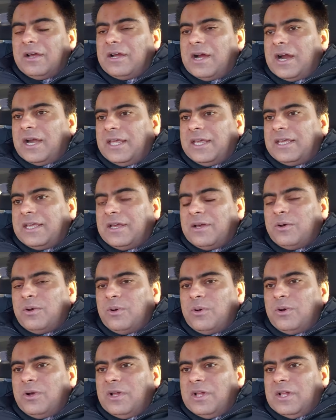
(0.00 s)
गाड़ी
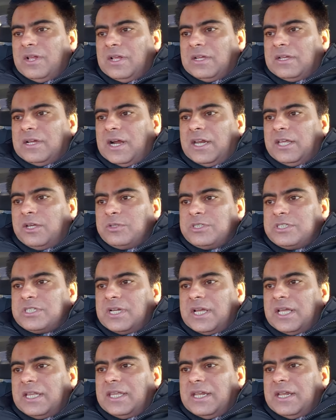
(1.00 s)
को गाड़ी को
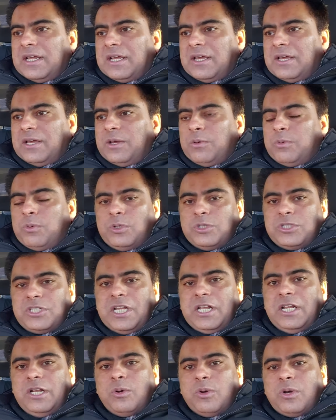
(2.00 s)
जिसको कहते हैं ना कि वो
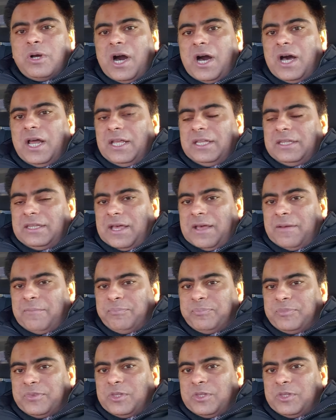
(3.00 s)
स्टील को खा लेता है